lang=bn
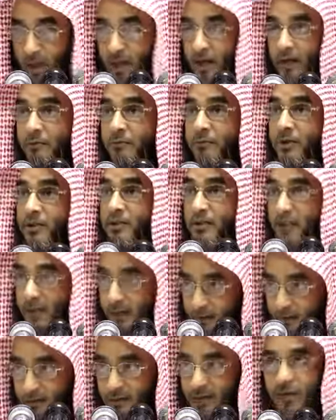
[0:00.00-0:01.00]
ও আর বা
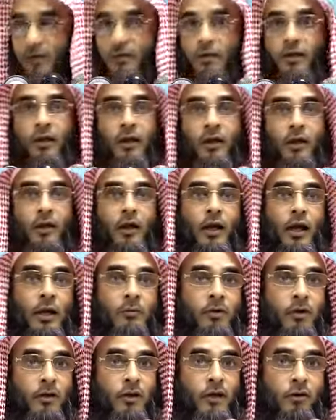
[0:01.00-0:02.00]
চার দিয়ে
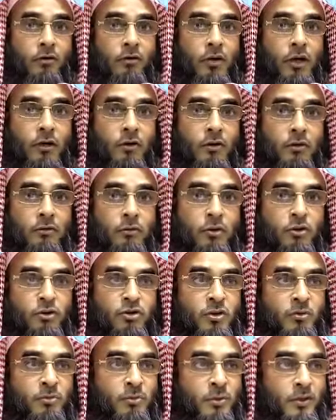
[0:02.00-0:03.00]
আবার কারো কারো ধন
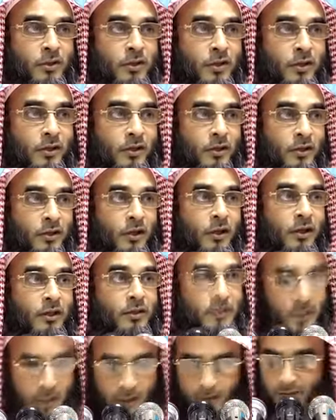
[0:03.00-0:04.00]
সম্পদকে
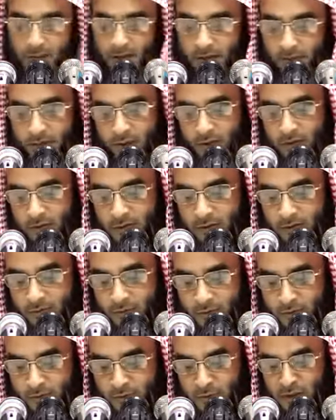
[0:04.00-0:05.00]
চার দিয়ে ভাগ করতে
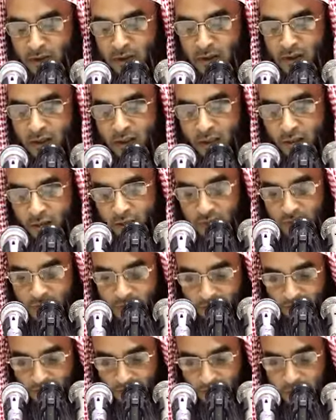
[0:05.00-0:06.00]
পারবেন কারো
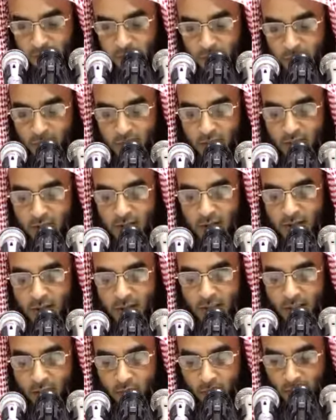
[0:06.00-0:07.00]
সিত্তা ছয় দিয়ে
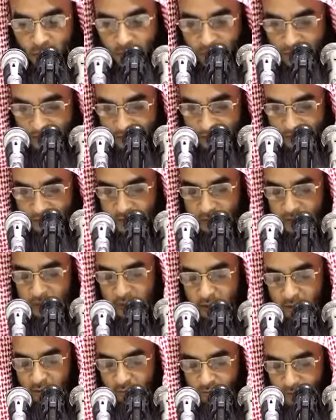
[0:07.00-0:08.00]
কারো আট দিয়ে
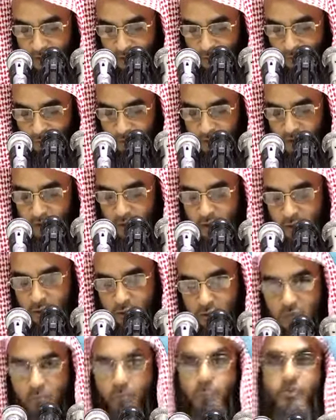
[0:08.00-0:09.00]
কারো বারো দিয়ে
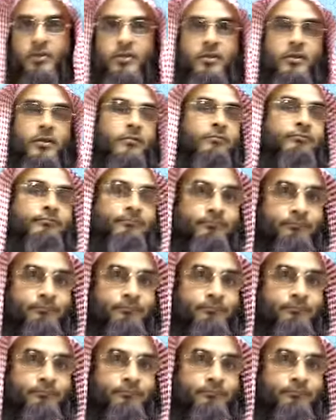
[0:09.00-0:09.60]
কারো চব্বিশ দিয়ে